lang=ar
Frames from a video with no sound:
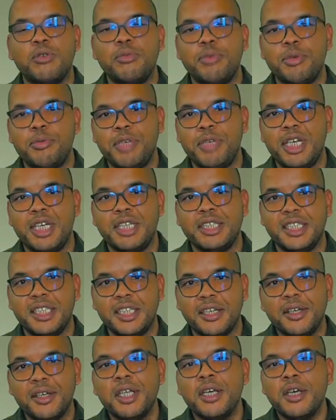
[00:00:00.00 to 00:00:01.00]

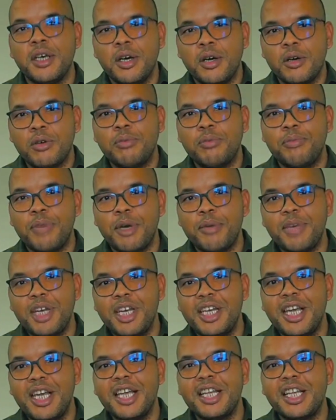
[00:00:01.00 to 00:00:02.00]
ببلادنا ربما
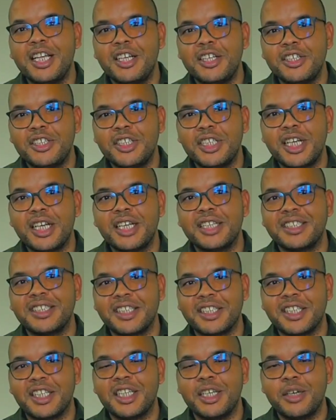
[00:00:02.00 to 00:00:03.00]
لهذه اللجنه راه
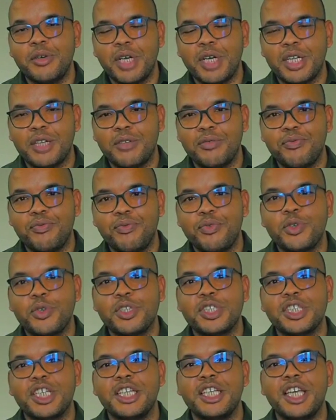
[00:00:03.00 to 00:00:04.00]
تعطات واحد
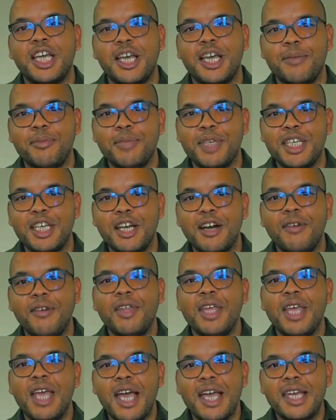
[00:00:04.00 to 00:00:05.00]
الفرصه ذهبيه
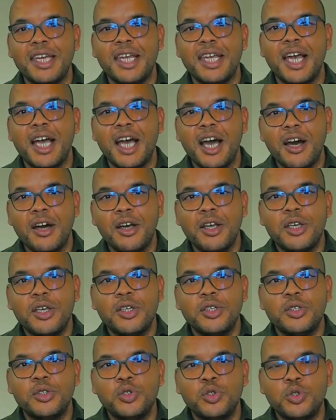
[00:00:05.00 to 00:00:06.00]
انها
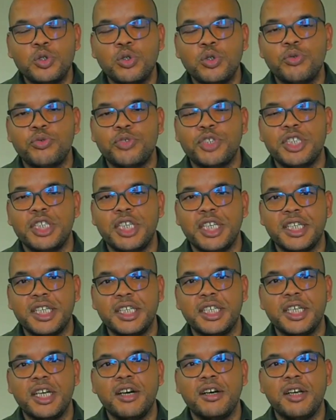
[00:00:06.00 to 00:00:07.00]
تشوف شنو
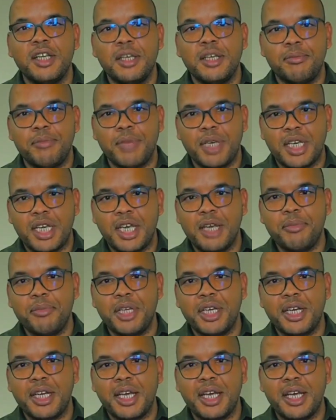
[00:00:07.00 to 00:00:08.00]
هي مكامن
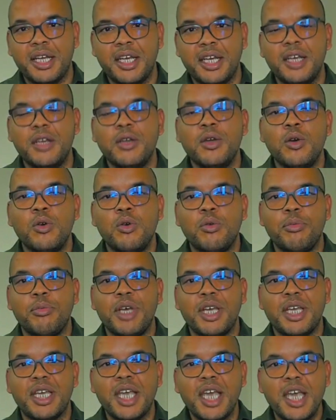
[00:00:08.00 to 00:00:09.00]
الخلل
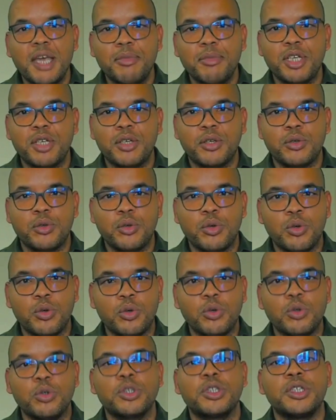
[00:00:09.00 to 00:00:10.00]
ومكامن
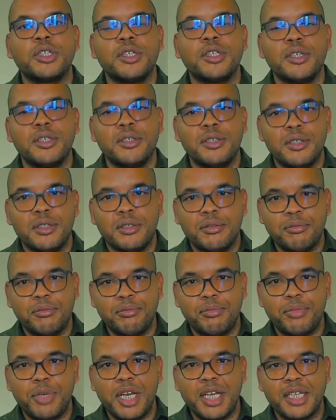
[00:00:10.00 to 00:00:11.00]
النهوض
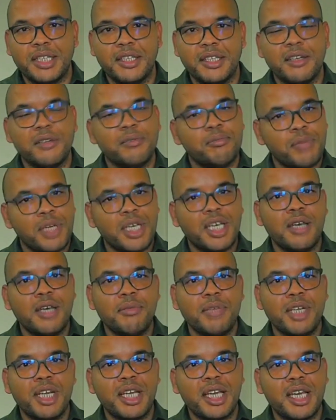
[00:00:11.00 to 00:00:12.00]
بلادنا
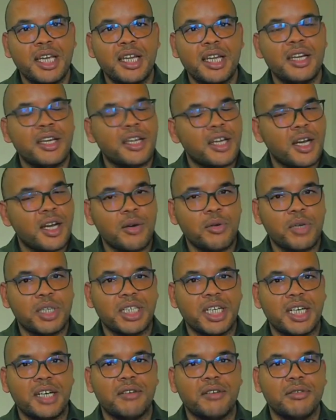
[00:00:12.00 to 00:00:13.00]
مكامن الخلل راها
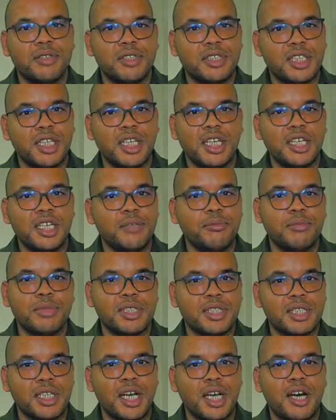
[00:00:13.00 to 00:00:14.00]
واضحه التعليم
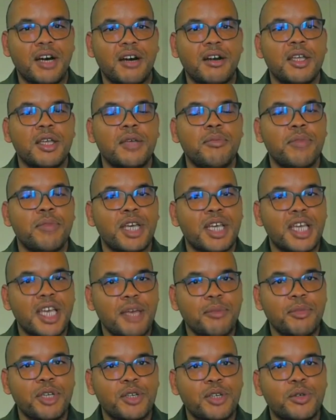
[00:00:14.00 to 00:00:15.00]
الصحه
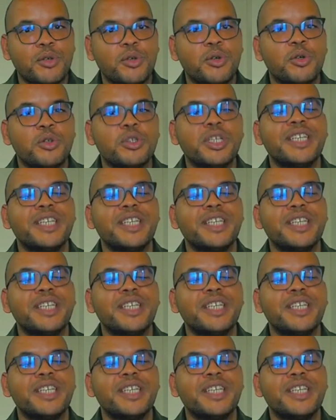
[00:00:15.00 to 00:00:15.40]
مكامن النهوض